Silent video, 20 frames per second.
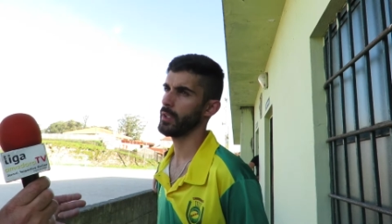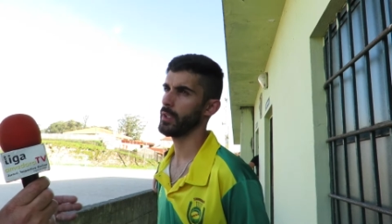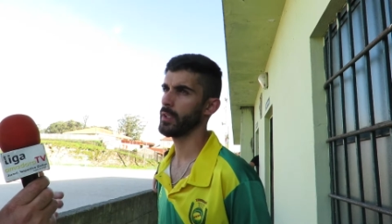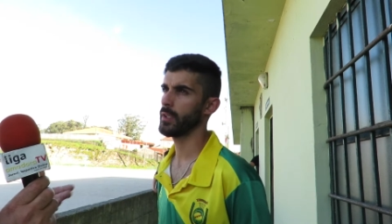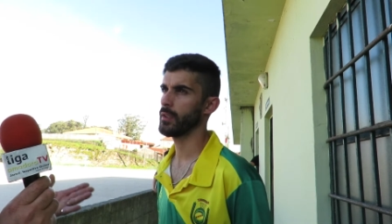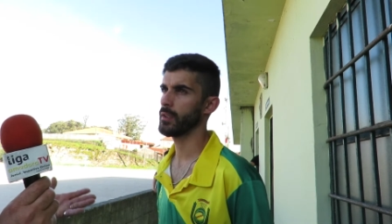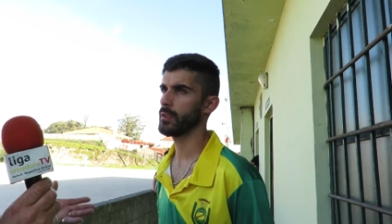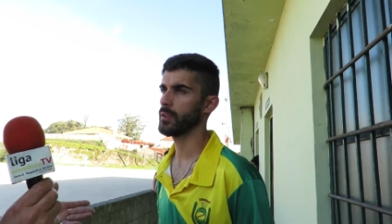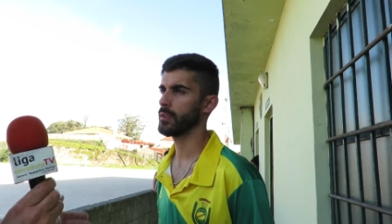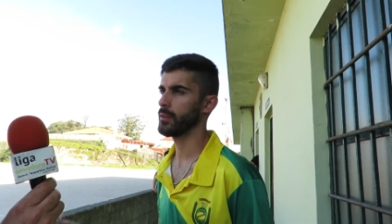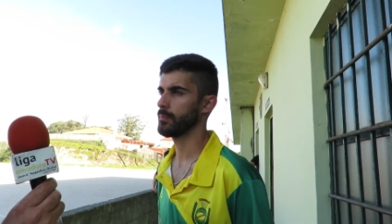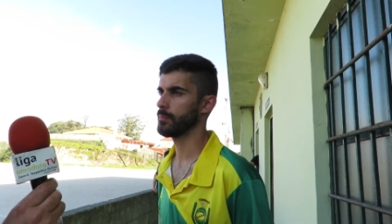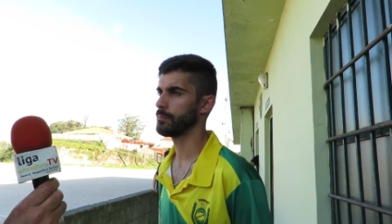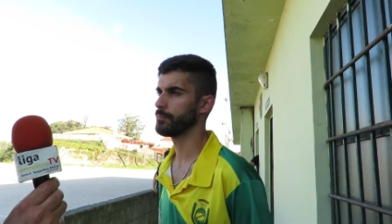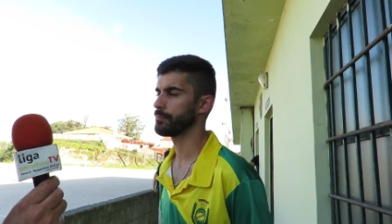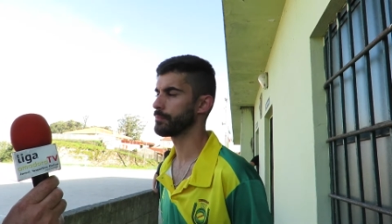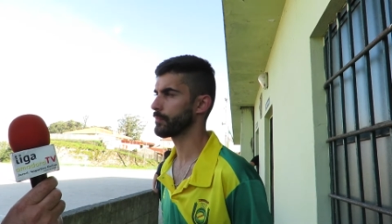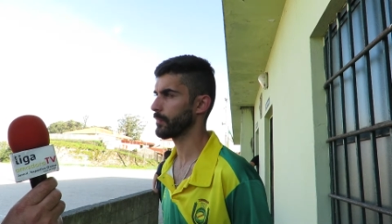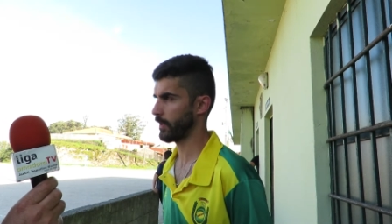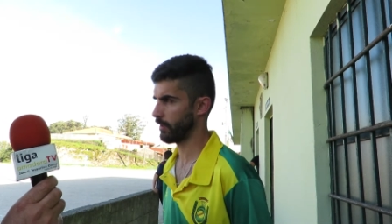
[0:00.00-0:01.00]
ele sofre o
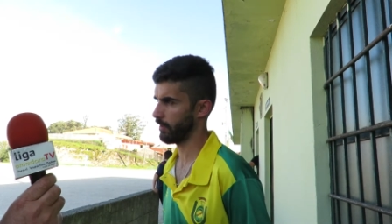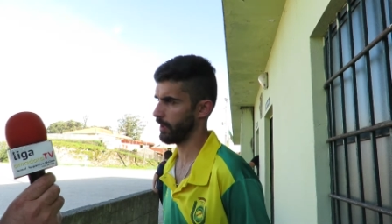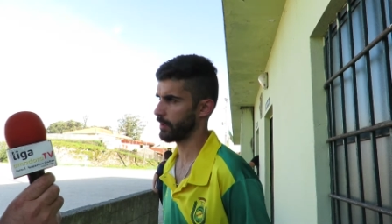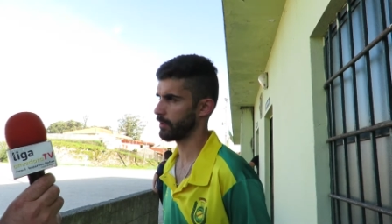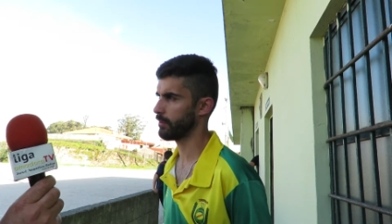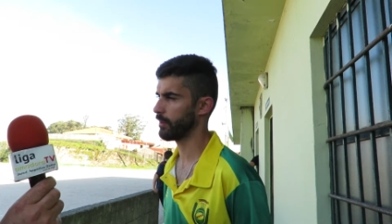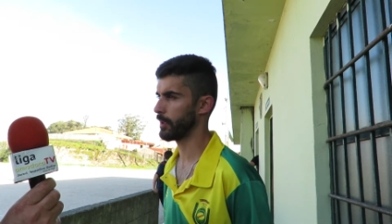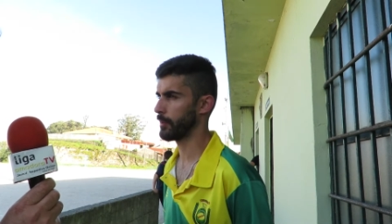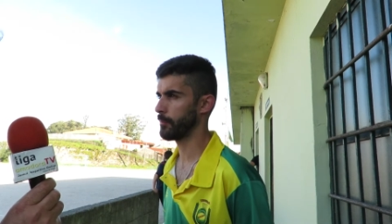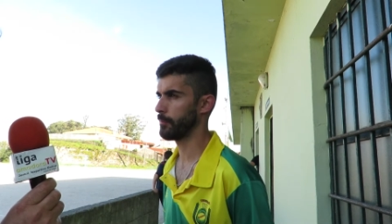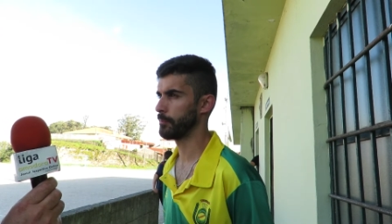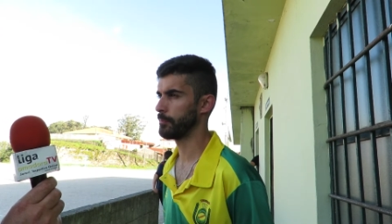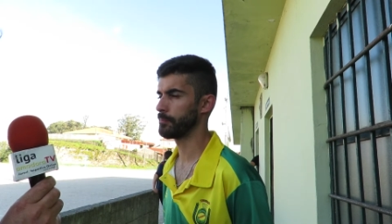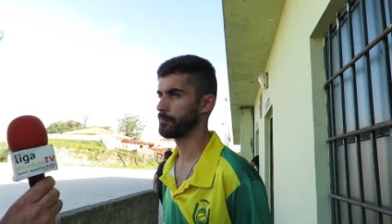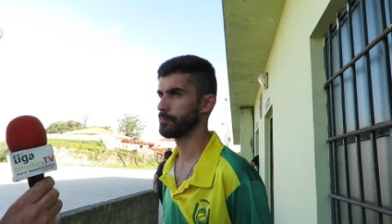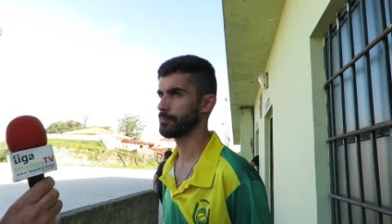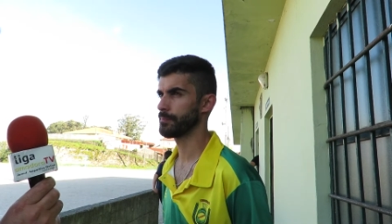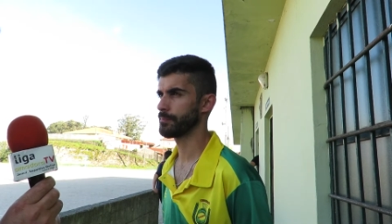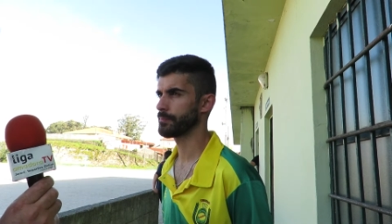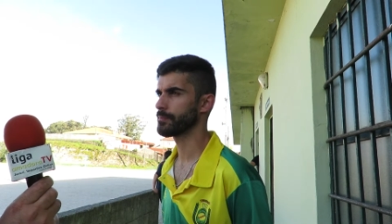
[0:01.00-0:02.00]
penalti claro. e daí
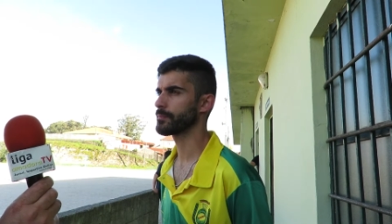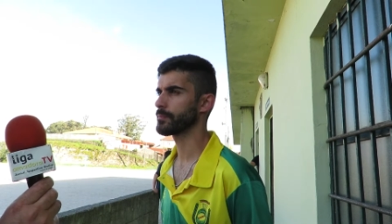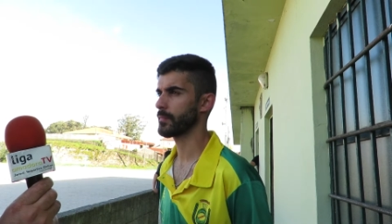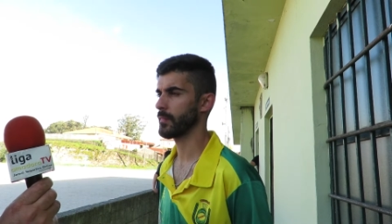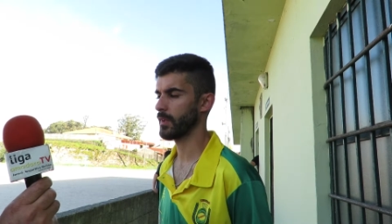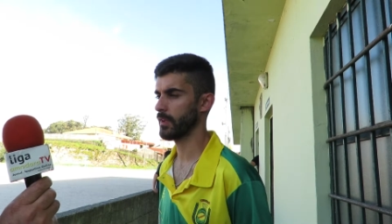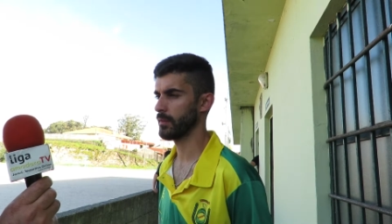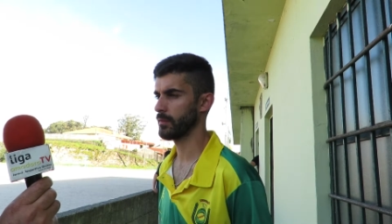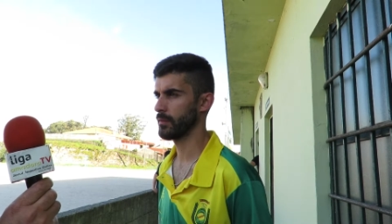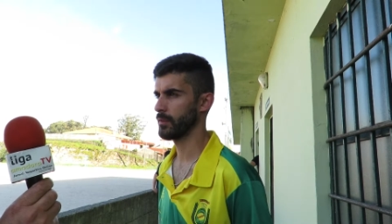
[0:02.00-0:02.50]
nasce o golo, o, o